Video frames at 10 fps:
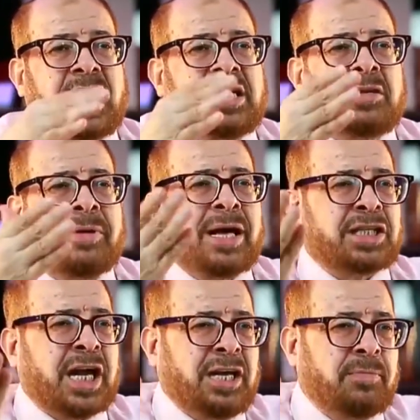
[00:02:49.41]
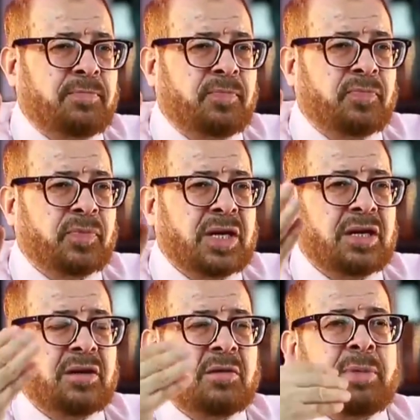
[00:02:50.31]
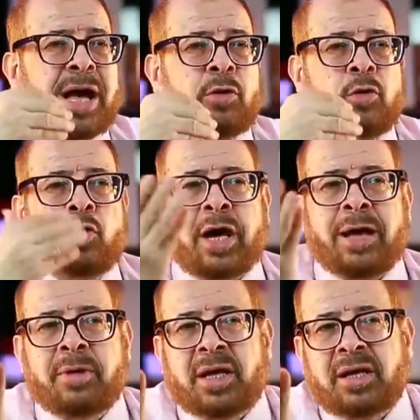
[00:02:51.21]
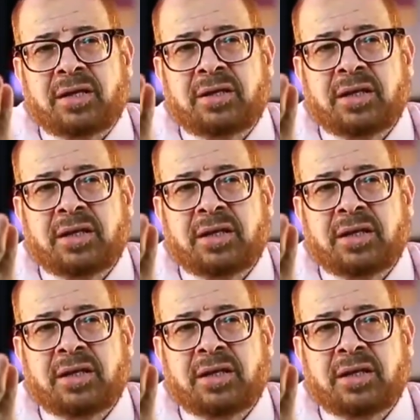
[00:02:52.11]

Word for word: جلدي بقى شاحب بقى لونه غامق